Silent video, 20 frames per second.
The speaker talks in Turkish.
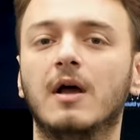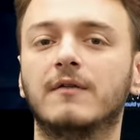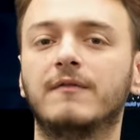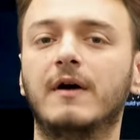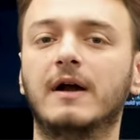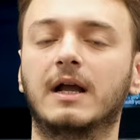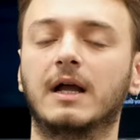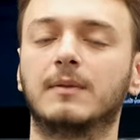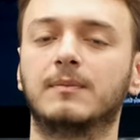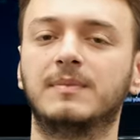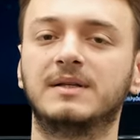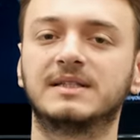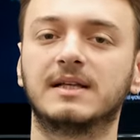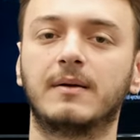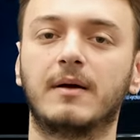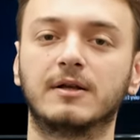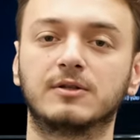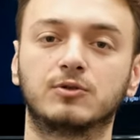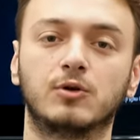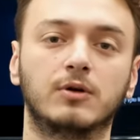Fakat bir
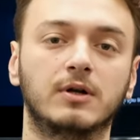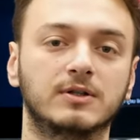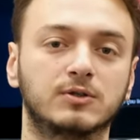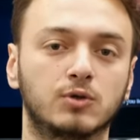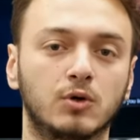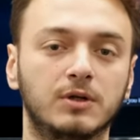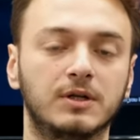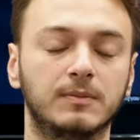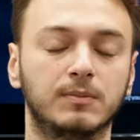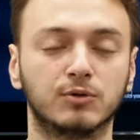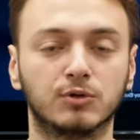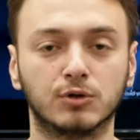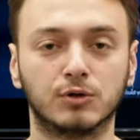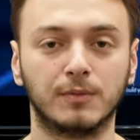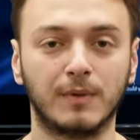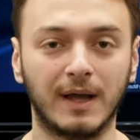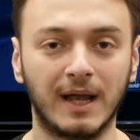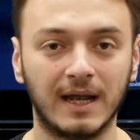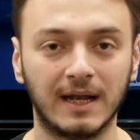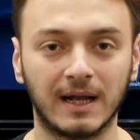zaman sonra Sony bu
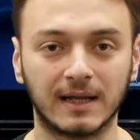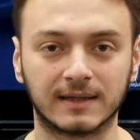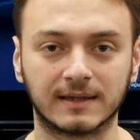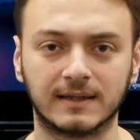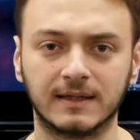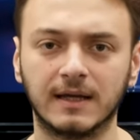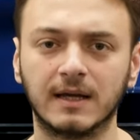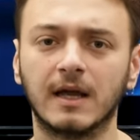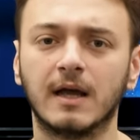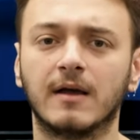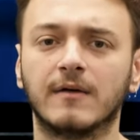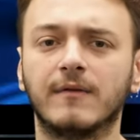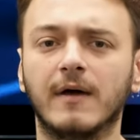duruma el attı